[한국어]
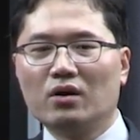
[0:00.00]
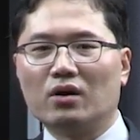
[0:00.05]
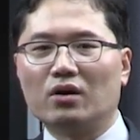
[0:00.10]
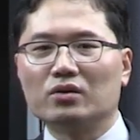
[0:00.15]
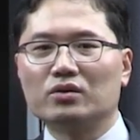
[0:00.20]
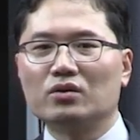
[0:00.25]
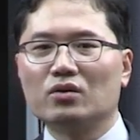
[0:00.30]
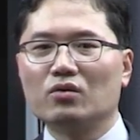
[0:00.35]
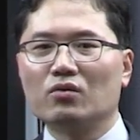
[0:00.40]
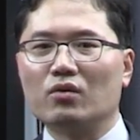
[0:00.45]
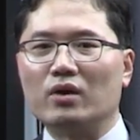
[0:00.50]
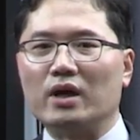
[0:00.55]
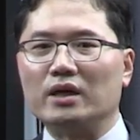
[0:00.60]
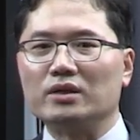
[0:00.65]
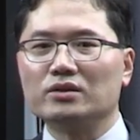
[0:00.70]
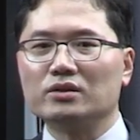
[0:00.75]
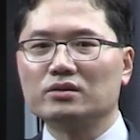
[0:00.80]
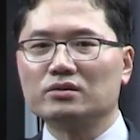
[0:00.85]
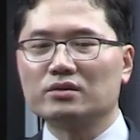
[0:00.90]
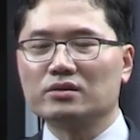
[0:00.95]
어떤
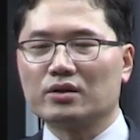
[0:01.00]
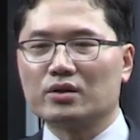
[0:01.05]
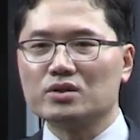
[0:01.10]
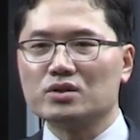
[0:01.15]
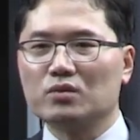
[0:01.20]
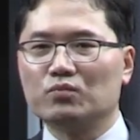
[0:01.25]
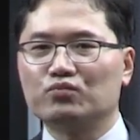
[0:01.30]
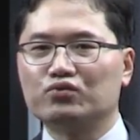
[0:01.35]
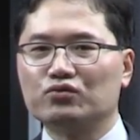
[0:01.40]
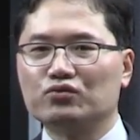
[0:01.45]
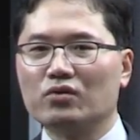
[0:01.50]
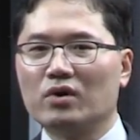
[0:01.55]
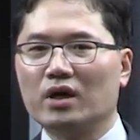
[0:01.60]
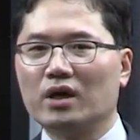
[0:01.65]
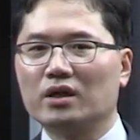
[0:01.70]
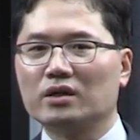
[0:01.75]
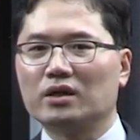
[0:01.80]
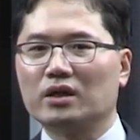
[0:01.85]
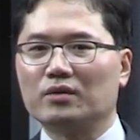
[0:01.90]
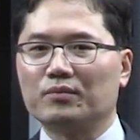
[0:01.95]
과정을 통해서
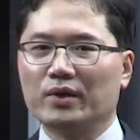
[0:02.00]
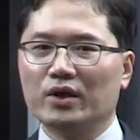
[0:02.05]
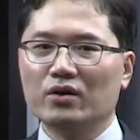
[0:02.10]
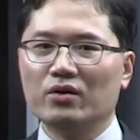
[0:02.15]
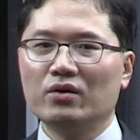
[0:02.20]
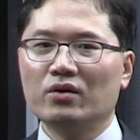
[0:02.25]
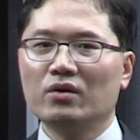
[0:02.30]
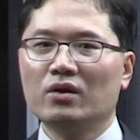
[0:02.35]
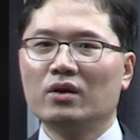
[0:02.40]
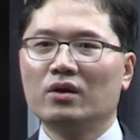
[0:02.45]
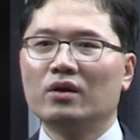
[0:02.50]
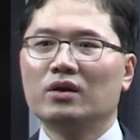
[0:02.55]
부과가 되며